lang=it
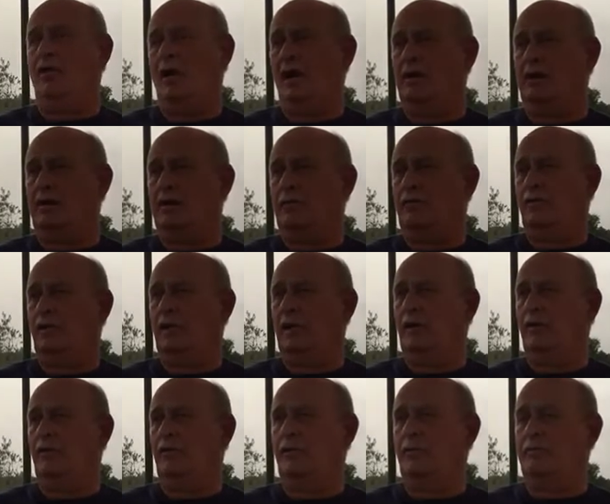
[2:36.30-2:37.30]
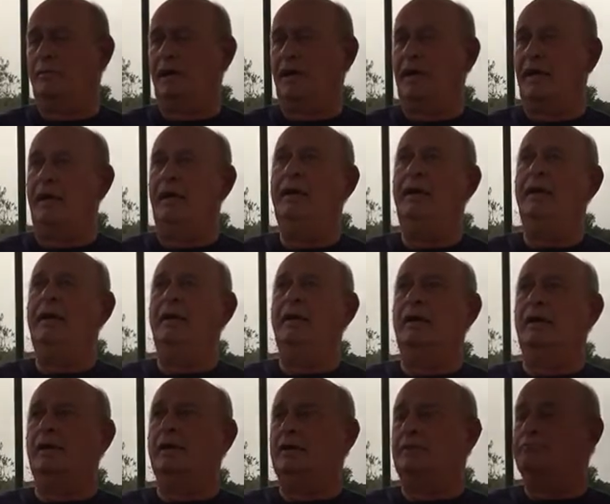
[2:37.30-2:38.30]
o anche quelle europee,
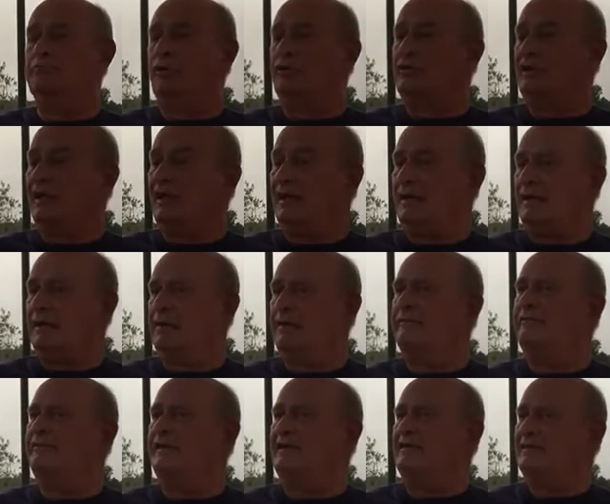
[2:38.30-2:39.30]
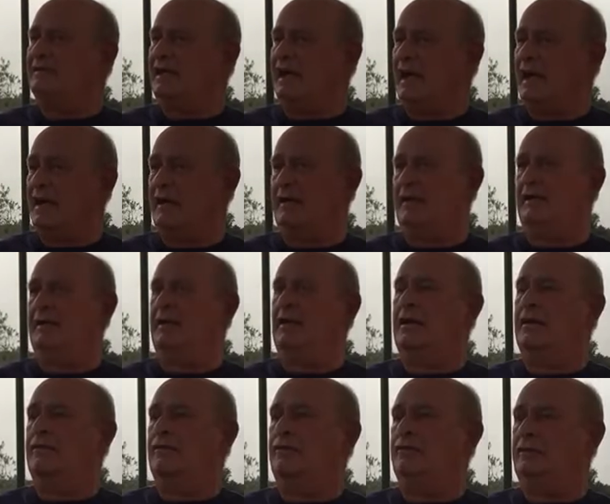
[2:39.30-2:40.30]
eh, poter vantare
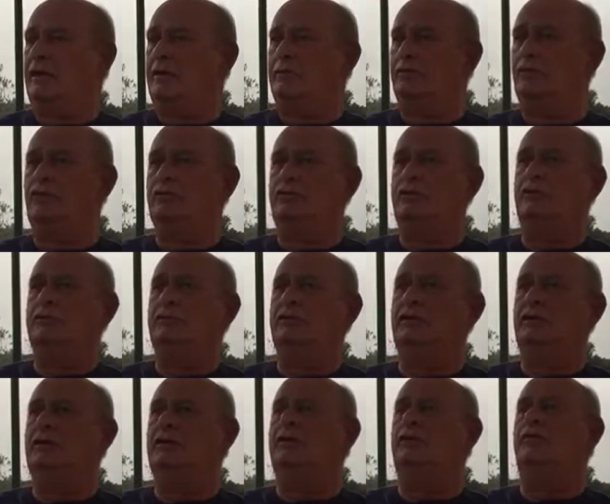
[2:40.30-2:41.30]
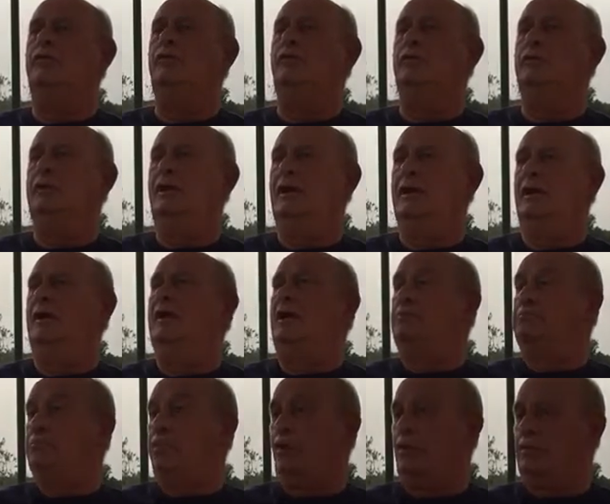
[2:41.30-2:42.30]
il contributo di un,
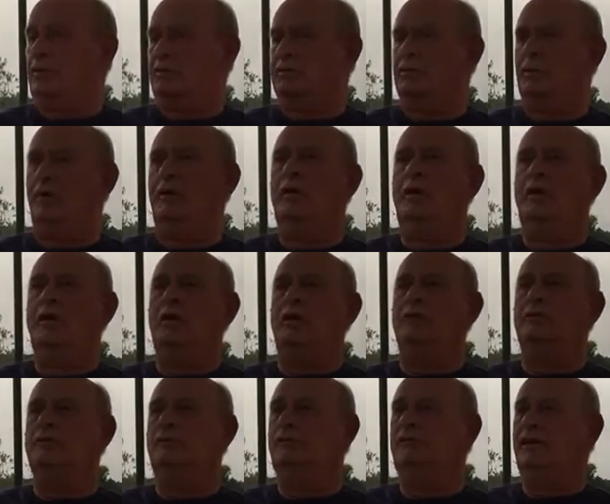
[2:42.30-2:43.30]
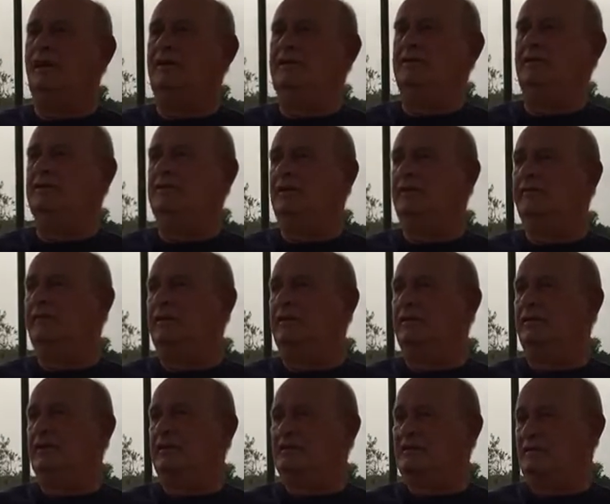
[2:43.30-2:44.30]
l'apporto di un ente di
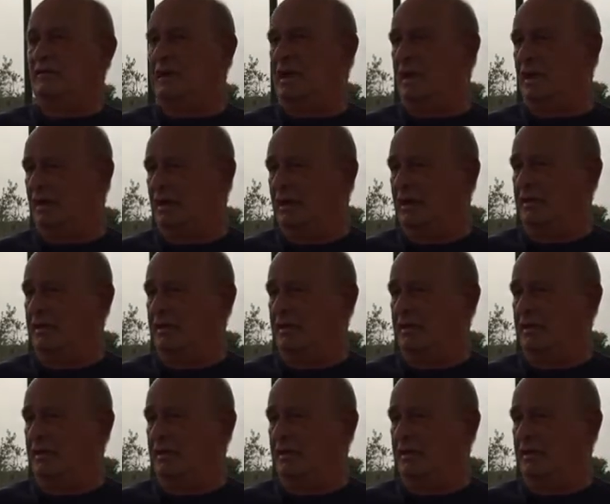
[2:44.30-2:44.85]
livello nazionale,